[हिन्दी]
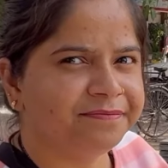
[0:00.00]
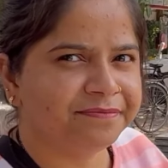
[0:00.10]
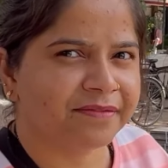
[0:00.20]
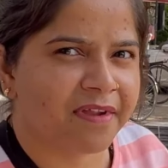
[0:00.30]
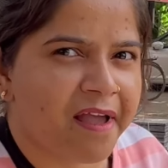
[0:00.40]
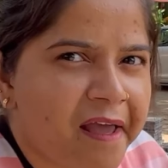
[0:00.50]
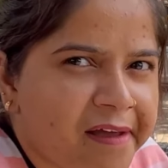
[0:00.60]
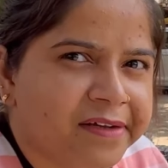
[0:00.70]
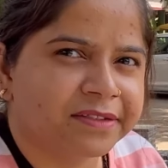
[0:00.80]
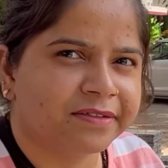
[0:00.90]
समझ गई
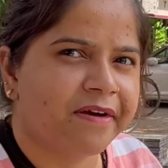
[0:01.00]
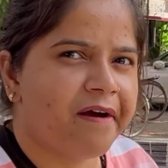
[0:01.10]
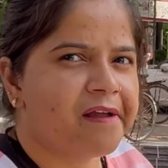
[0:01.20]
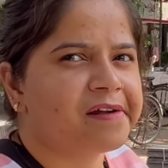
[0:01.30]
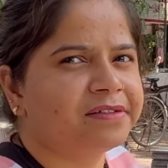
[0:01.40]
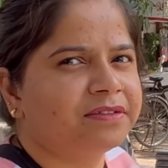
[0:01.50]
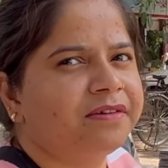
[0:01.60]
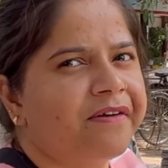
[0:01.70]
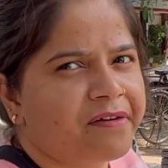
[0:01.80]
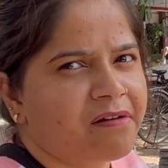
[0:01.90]

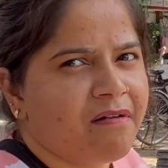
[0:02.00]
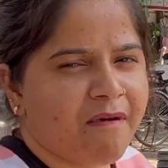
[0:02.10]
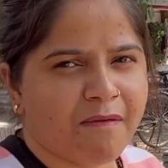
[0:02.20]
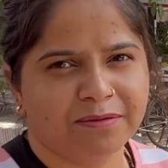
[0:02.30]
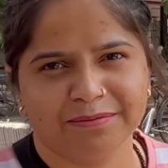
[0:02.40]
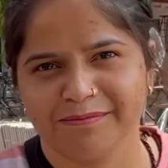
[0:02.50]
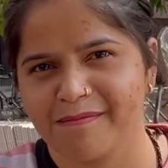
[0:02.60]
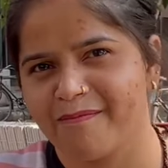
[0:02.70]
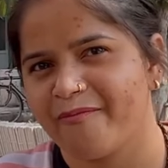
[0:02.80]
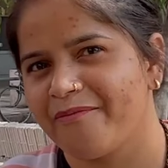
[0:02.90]
चलो भाई हम दूसरी जगह
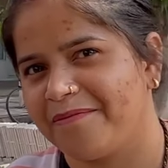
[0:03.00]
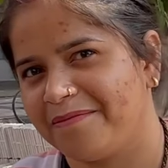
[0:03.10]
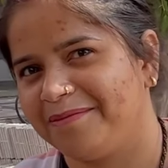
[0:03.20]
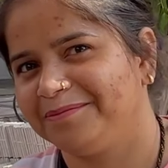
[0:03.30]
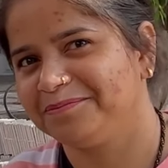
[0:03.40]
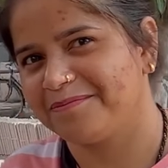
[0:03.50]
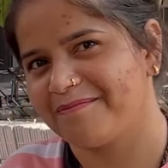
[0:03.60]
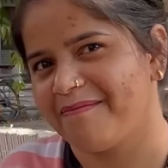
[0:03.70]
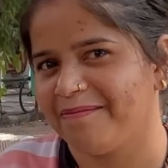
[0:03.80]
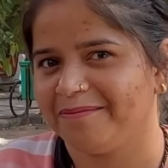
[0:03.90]
जा रहे हैं फिर वहाँ देखा
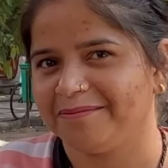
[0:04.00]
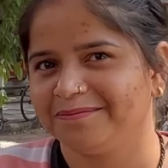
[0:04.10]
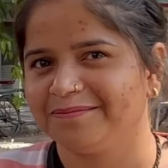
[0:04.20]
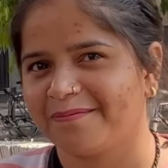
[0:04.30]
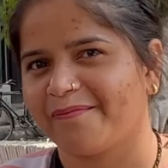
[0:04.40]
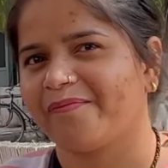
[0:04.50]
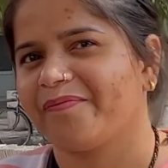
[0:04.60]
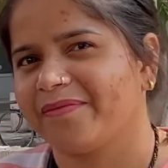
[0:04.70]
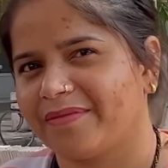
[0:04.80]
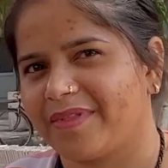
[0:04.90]
क्या कुछ मैटर रहा
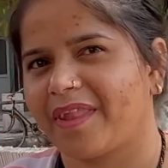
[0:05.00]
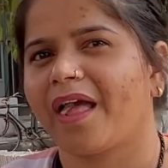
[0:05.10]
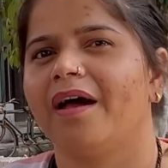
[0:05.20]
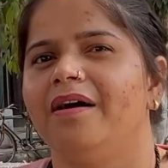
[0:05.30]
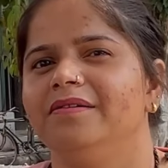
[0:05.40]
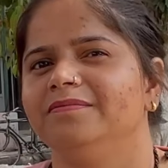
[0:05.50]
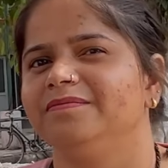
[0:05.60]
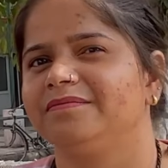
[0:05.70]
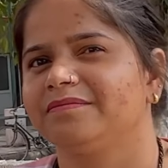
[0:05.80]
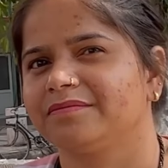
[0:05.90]
किसने पसंद आवा
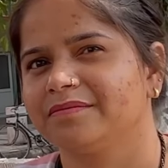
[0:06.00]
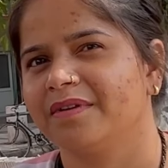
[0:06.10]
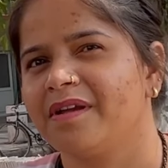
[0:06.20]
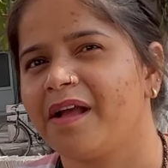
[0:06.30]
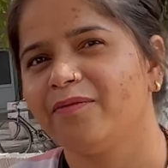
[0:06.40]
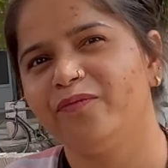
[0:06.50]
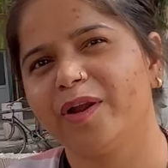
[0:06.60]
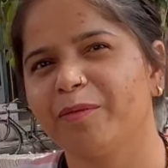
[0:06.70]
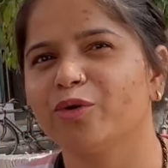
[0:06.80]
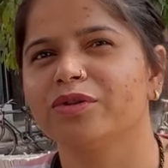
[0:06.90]
नहीं पसंद
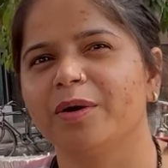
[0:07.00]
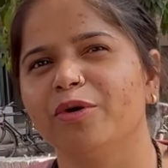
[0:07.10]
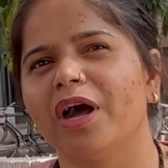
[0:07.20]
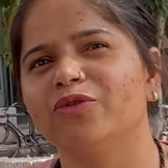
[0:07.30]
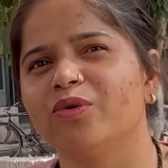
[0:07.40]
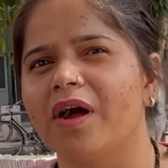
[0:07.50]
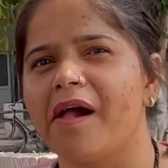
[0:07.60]
तो करना पड़ेगा वहाँ से